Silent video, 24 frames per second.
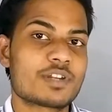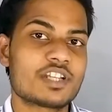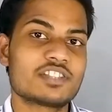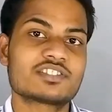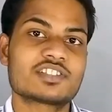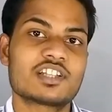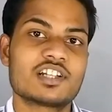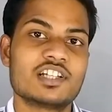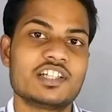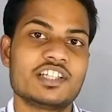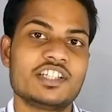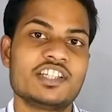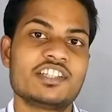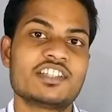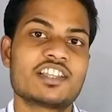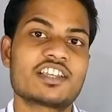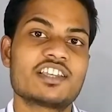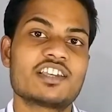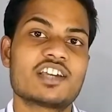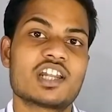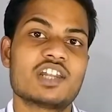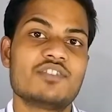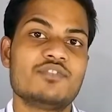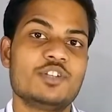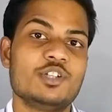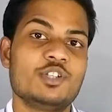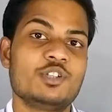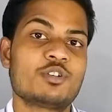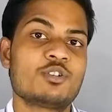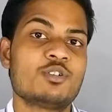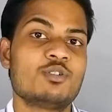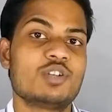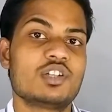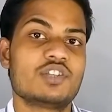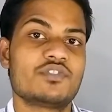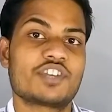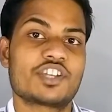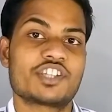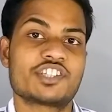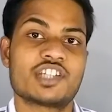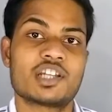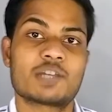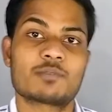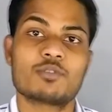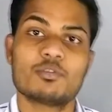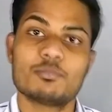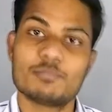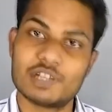प्रेस कर लीजिए ताकि हर वीडियो को
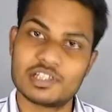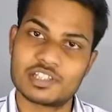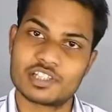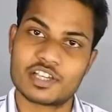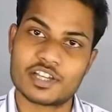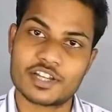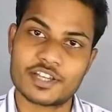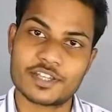नोटिफिकेशन आपको मिलता